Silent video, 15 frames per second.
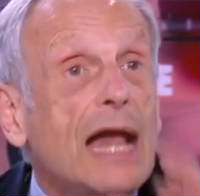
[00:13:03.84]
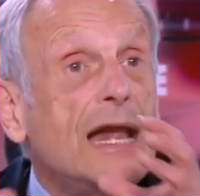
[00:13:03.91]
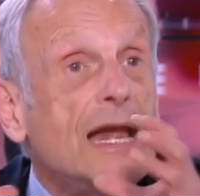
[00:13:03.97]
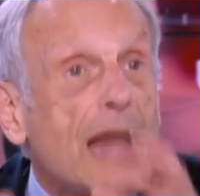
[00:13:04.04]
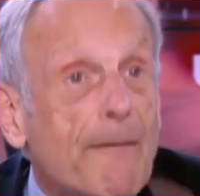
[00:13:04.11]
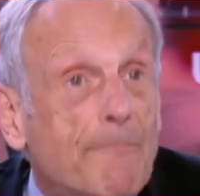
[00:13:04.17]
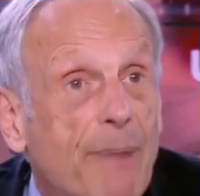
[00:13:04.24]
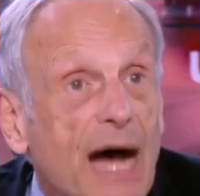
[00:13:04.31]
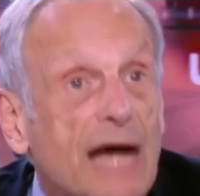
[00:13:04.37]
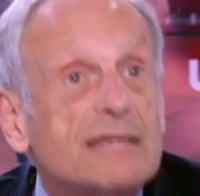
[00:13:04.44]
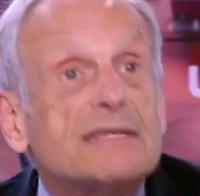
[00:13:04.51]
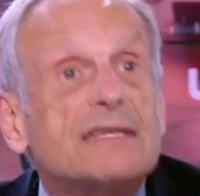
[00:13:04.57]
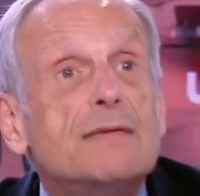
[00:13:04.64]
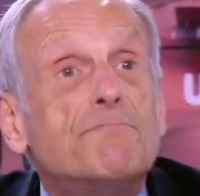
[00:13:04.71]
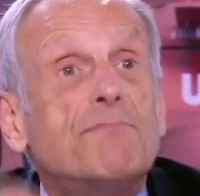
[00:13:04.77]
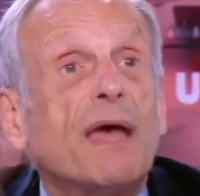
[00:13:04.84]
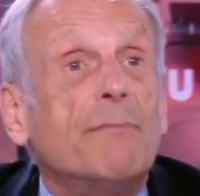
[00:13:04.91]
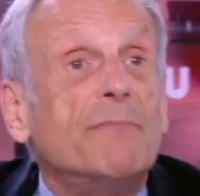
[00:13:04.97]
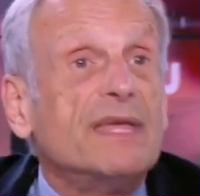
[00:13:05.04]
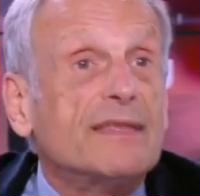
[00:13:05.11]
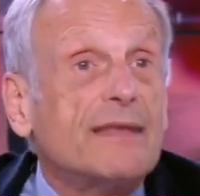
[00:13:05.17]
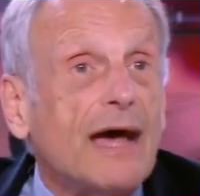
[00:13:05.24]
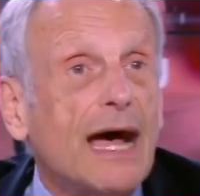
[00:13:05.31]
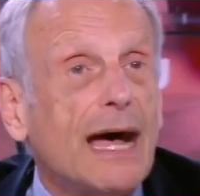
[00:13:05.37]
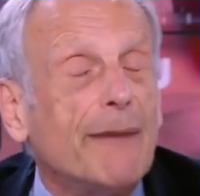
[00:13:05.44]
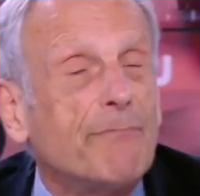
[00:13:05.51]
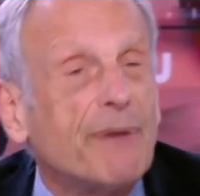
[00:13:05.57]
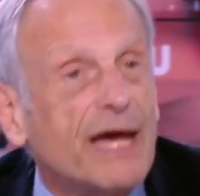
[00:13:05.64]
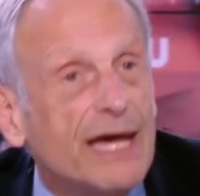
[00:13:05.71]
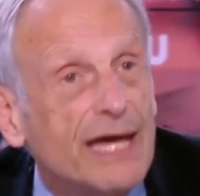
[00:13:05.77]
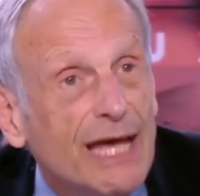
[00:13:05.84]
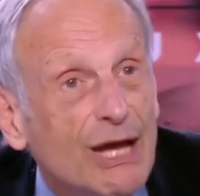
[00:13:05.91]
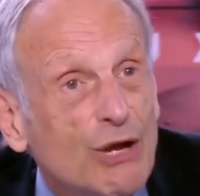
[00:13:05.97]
la base qui permettra après